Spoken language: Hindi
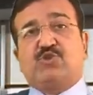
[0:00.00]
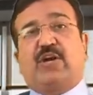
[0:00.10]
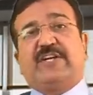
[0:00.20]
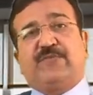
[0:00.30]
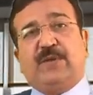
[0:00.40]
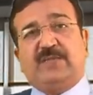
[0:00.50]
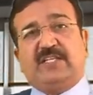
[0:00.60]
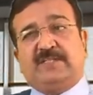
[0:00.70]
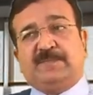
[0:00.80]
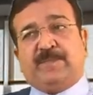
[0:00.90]
जॉइंट
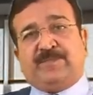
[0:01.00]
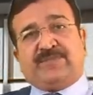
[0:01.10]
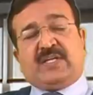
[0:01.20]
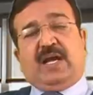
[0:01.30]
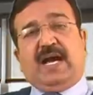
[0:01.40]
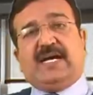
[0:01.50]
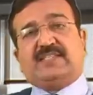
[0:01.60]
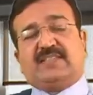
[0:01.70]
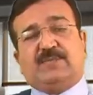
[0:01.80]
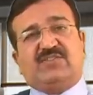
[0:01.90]
फैमिली
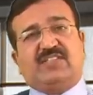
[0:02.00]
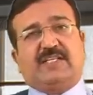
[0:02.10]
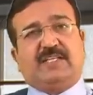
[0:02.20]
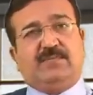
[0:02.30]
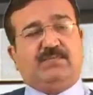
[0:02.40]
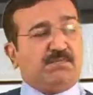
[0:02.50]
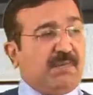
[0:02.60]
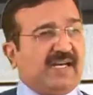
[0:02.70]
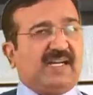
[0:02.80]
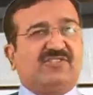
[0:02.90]
आज कम से कम
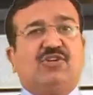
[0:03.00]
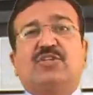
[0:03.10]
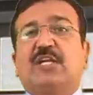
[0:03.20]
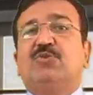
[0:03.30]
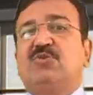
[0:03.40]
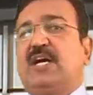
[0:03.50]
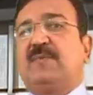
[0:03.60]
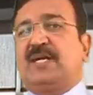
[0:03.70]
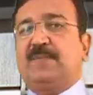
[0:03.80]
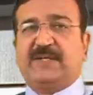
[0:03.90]
12-14 लोगों का
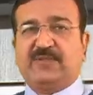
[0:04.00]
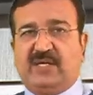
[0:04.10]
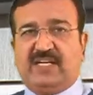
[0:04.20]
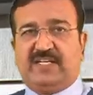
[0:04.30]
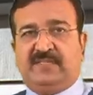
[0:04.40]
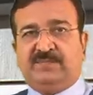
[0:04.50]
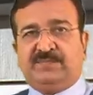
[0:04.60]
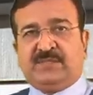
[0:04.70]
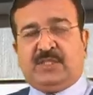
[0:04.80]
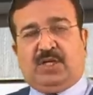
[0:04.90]
हमारा परिवार है
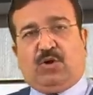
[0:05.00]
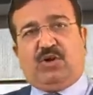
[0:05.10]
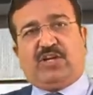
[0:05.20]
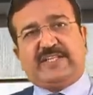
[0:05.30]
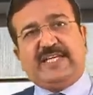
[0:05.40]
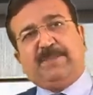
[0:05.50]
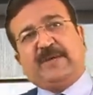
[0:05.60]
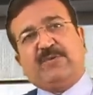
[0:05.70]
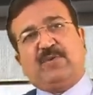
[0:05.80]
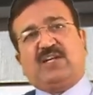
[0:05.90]
और ये
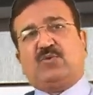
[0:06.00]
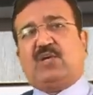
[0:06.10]
परिवार